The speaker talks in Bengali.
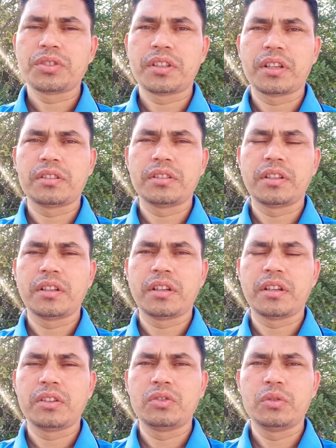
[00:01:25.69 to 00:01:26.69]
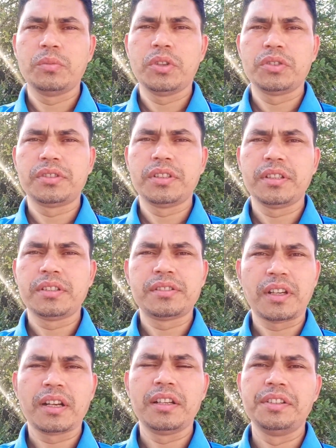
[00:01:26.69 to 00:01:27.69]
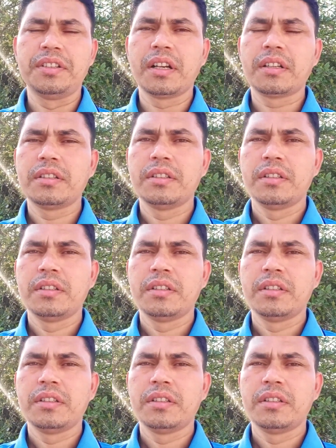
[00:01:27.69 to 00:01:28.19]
সেটাতে ঢুকবে হচ্ছে চার লিটার